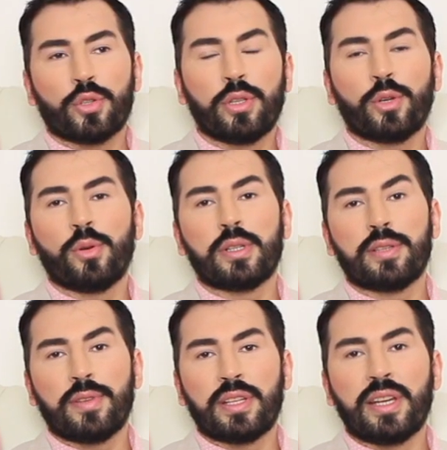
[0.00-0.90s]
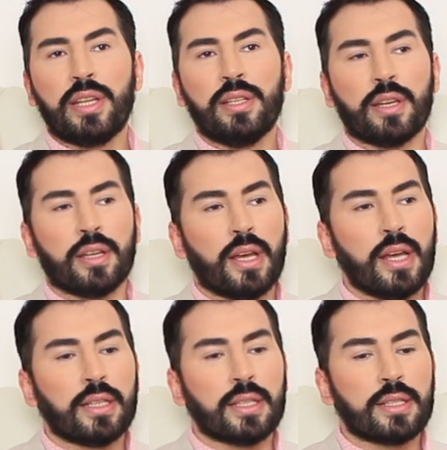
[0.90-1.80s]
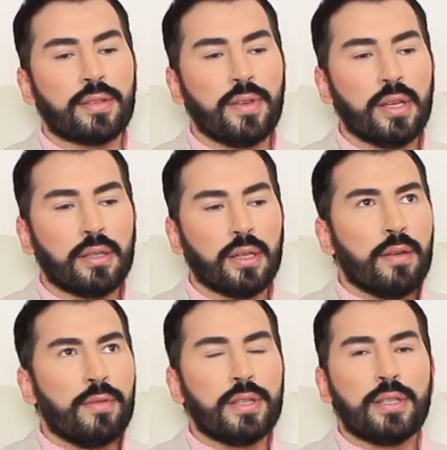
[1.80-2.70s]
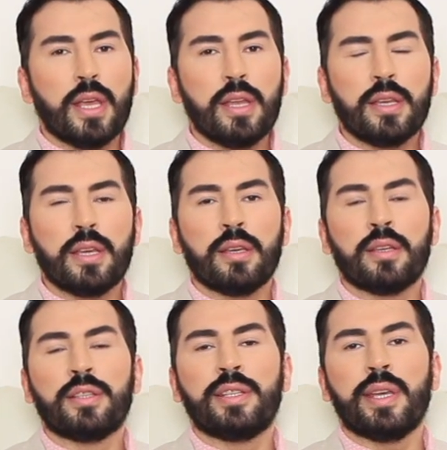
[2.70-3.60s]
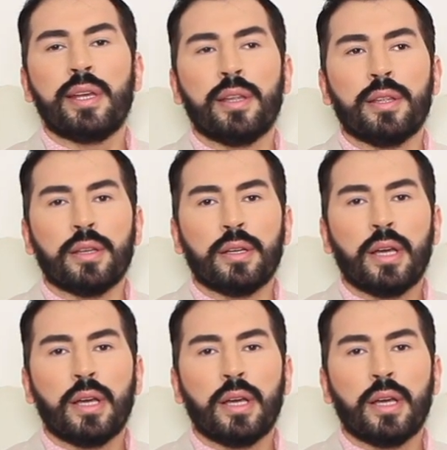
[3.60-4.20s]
Что такое цвет гринери? Это цвет весенней зелени.